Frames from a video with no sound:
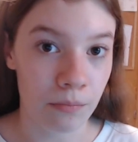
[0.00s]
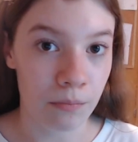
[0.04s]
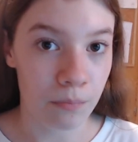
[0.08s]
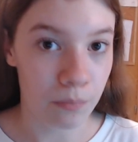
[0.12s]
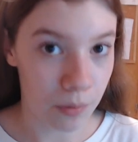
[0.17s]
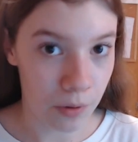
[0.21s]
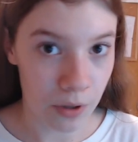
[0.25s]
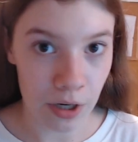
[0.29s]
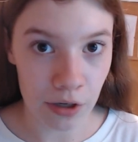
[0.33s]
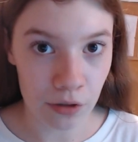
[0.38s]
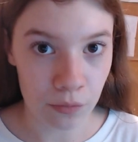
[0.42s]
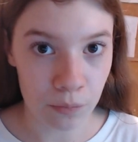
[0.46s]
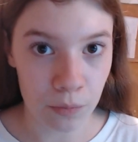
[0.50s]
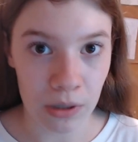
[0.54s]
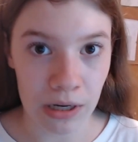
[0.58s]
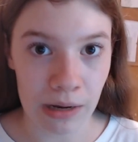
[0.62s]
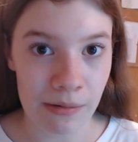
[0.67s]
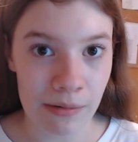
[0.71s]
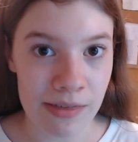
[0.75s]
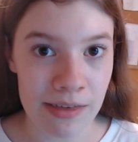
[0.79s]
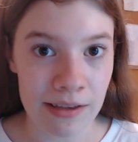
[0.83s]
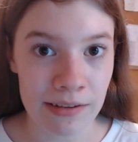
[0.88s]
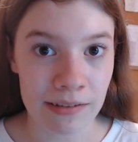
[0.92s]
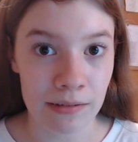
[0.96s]
Poneros porque a
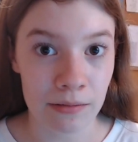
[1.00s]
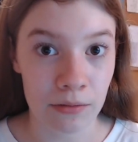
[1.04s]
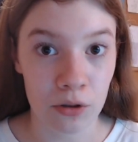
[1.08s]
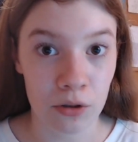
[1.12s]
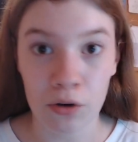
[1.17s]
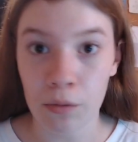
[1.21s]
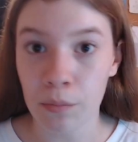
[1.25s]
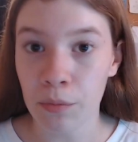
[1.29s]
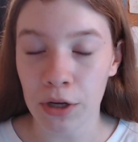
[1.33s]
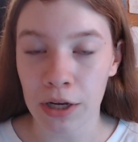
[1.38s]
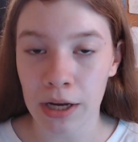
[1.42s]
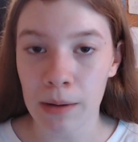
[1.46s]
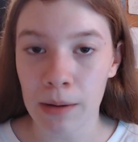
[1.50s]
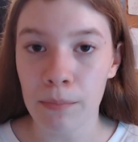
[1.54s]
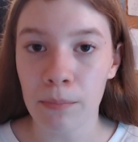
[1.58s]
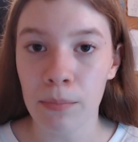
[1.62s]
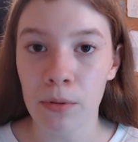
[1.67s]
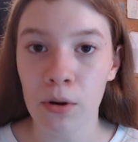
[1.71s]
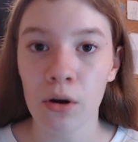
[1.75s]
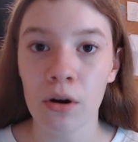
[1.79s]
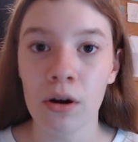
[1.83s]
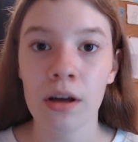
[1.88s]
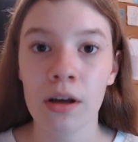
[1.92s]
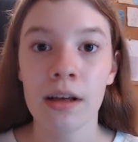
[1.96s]
veces yo, por
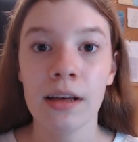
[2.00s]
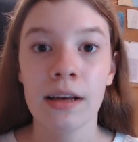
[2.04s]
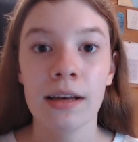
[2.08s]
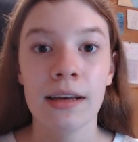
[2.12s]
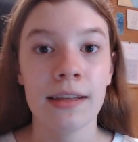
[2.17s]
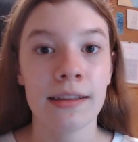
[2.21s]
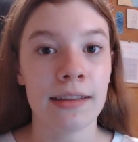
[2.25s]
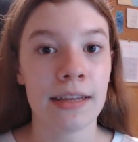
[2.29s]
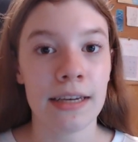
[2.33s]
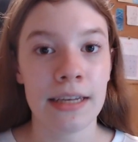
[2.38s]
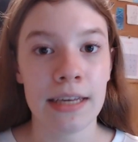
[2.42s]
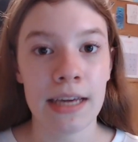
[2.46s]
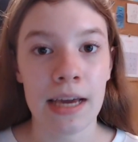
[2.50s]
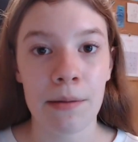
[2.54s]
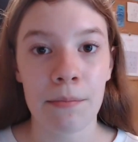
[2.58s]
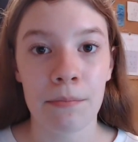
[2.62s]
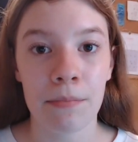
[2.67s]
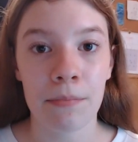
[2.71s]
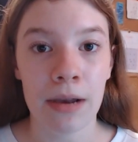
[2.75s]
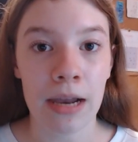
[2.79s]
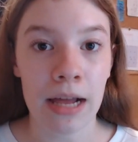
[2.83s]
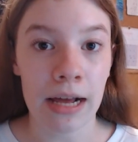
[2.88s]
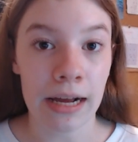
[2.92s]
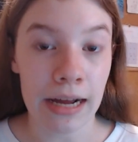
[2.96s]
ejemplo, tenía
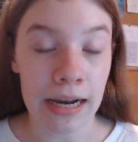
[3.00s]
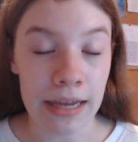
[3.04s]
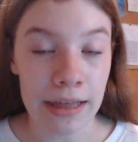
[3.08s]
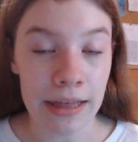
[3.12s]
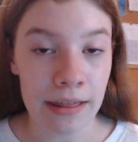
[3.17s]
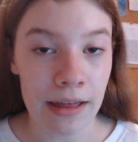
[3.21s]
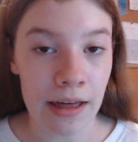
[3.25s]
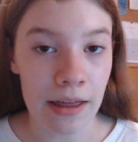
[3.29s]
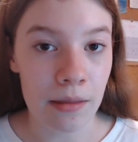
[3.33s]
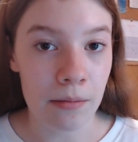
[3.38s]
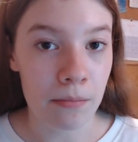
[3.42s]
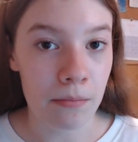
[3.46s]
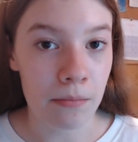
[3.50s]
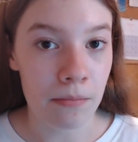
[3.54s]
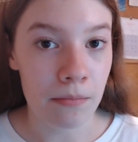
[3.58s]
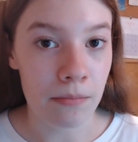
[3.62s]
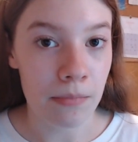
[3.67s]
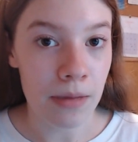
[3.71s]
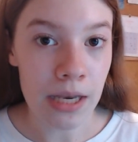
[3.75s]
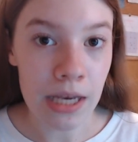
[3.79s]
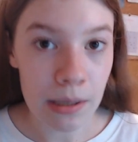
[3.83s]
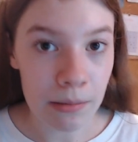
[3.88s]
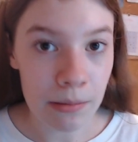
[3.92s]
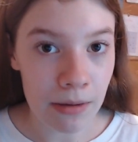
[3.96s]
la calidad
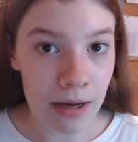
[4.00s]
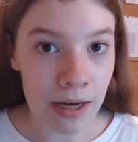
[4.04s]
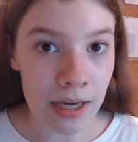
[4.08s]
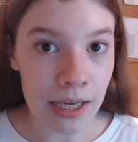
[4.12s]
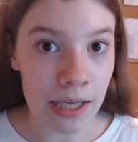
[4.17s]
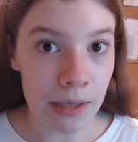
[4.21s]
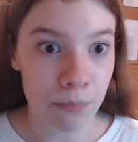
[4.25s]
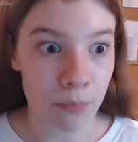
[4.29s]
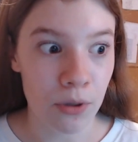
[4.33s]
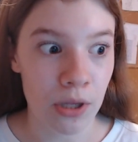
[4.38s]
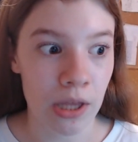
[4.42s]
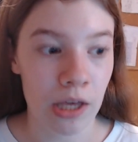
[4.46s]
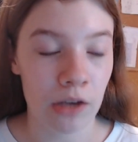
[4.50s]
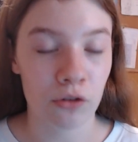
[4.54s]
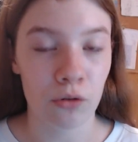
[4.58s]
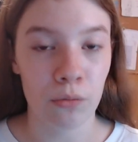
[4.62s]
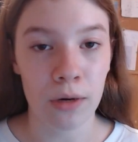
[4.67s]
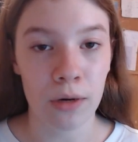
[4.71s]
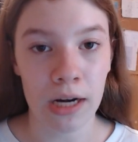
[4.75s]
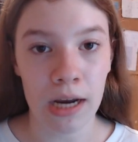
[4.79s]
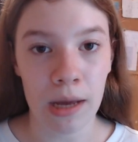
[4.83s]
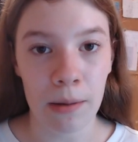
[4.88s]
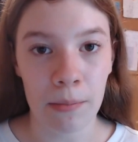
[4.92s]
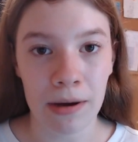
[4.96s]
mínima y podía
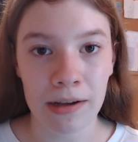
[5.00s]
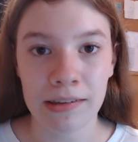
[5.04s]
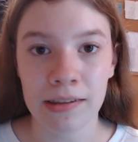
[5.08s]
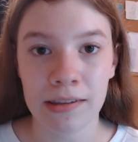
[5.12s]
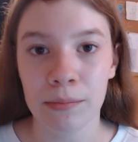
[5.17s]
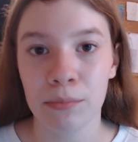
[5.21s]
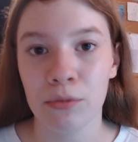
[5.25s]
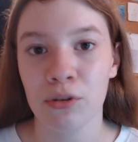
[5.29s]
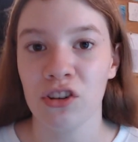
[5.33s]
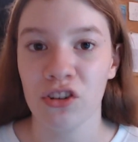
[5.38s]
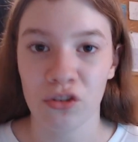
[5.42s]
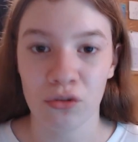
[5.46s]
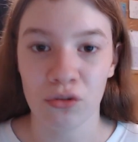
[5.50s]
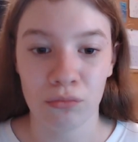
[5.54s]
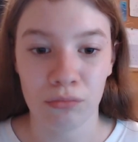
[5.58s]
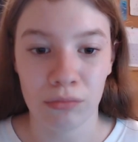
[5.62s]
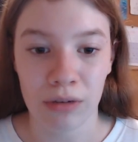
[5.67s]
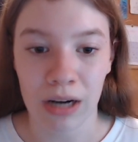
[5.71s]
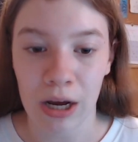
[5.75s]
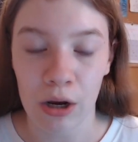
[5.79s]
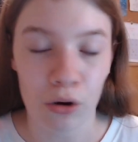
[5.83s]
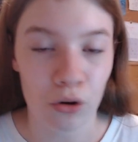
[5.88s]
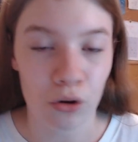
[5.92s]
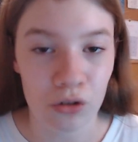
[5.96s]
subirla más y pues es
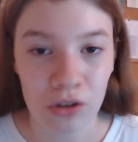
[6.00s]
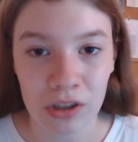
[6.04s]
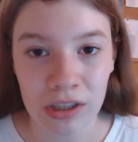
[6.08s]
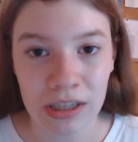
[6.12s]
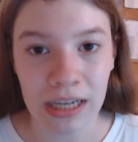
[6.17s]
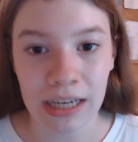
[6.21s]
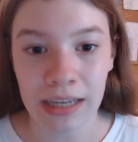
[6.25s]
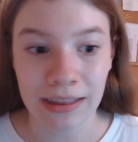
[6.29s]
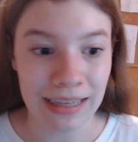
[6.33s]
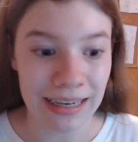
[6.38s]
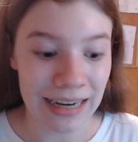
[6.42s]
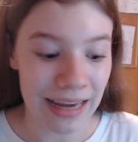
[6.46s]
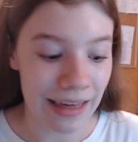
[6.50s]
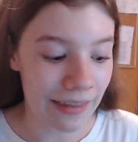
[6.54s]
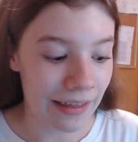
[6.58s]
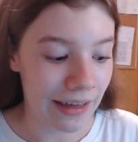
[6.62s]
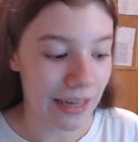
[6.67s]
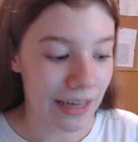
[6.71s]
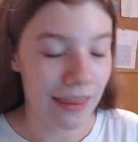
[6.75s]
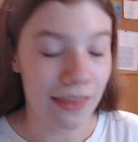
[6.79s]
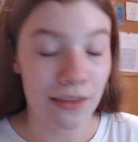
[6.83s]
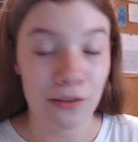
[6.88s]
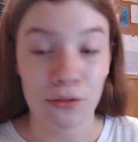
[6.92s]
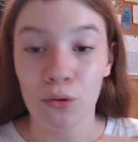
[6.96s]
una cosita que de nada
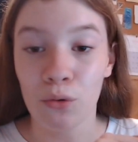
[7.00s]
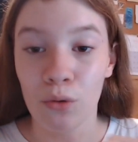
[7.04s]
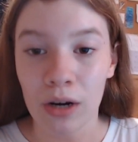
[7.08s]
que haces un